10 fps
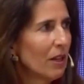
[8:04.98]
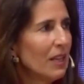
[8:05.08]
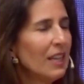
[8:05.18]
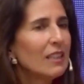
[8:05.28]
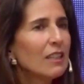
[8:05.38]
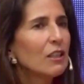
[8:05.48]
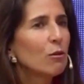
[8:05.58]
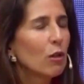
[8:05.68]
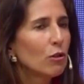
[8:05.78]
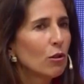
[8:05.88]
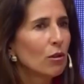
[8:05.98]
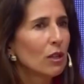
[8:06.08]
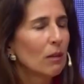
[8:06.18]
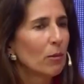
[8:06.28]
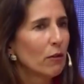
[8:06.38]
Y esta situación
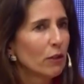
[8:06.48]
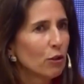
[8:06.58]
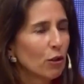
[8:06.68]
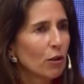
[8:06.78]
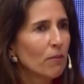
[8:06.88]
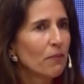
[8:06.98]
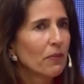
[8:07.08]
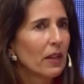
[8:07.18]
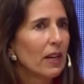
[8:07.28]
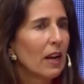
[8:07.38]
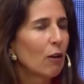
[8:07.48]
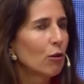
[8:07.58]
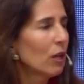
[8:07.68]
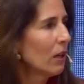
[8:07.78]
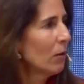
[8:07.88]
del profesor es la
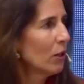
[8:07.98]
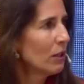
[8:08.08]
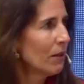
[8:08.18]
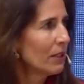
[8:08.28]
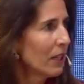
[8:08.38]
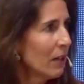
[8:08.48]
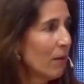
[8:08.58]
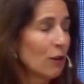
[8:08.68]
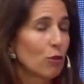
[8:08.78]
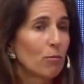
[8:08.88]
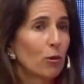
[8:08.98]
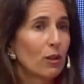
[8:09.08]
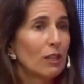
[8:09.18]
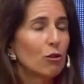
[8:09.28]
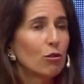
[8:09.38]
gota que deja a rebalsar el vaso
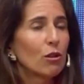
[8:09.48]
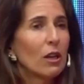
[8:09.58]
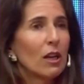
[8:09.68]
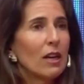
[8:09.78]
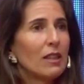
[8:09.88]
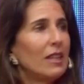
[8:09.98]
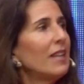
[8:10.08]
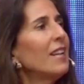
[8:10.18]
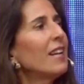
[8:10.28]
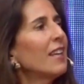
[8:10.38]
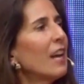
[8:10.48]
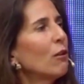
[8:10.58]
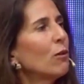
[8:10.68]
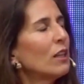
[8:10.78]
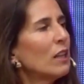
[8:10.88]
porque ellos. Ah, entonces usted dice que, hay
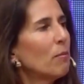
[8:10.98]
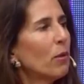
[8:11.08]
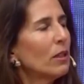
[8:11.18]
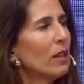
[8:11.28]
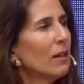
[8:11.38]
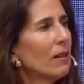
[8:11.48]
una, discriminación